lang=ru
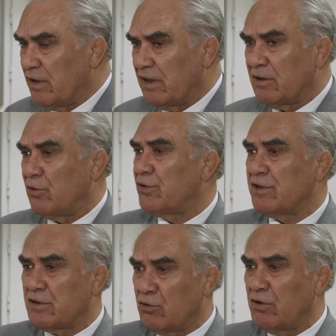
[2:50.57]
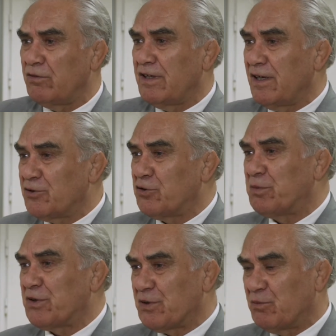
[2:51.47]
Это очень здорово и хорошо.
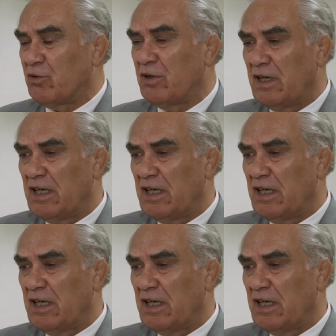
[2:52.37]
Почему?